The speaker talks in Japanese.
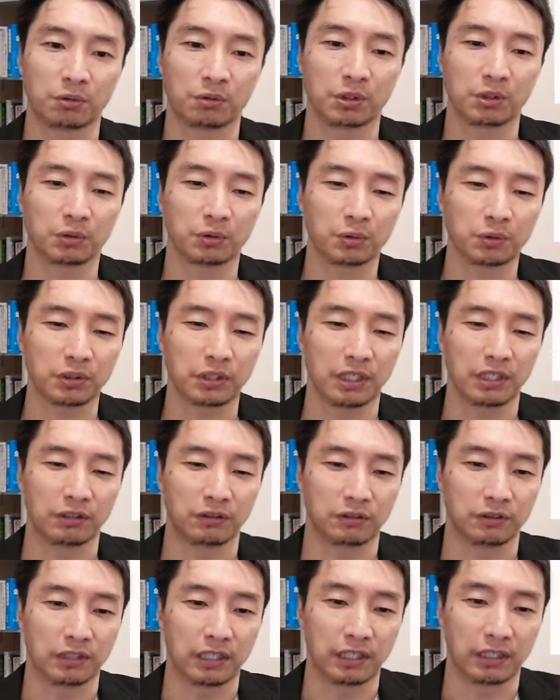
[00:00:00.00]
これを取ってい
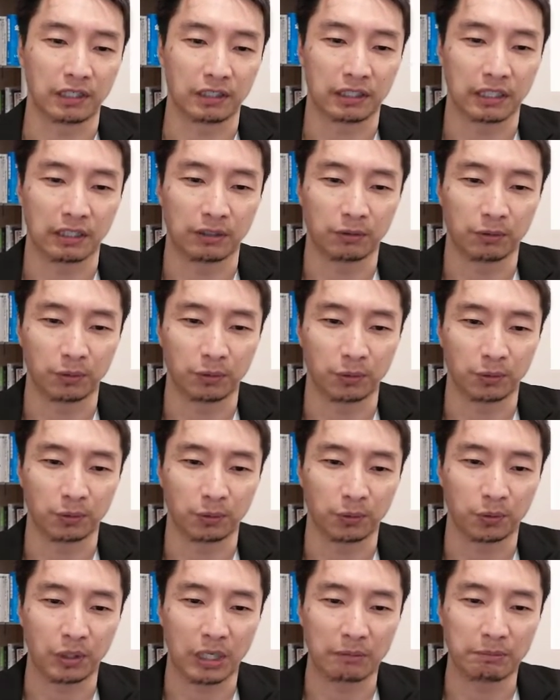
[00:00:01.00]
くやり方を、こ
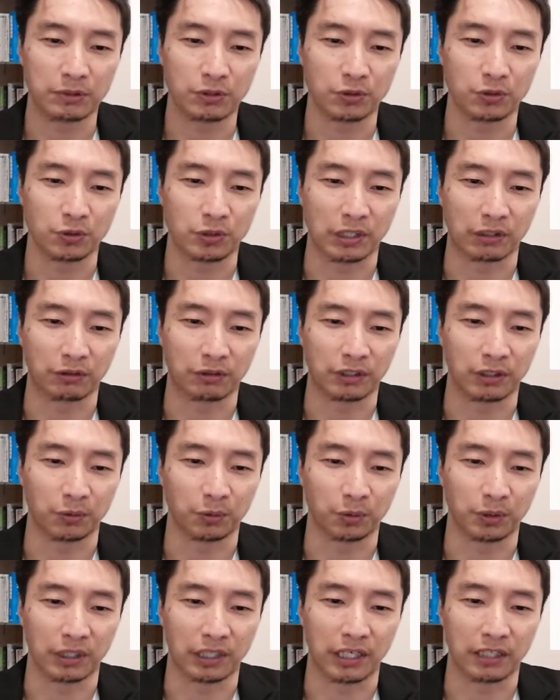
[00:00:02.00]
のトラミ集客ってこ
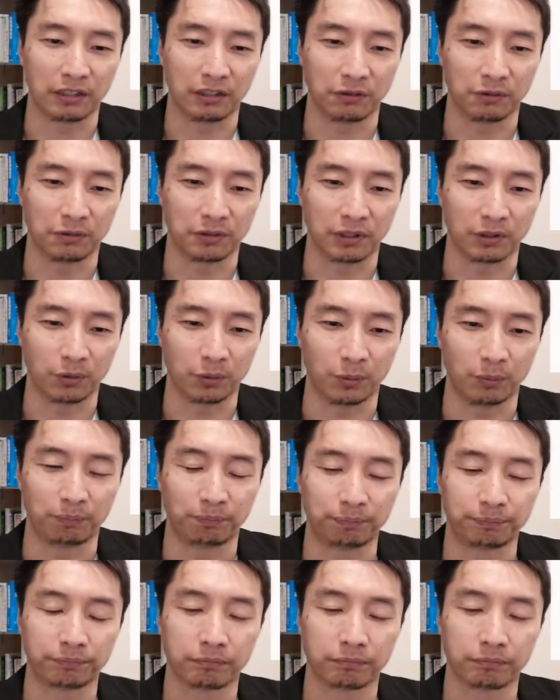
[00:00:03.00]
うことで書いてるんですけど、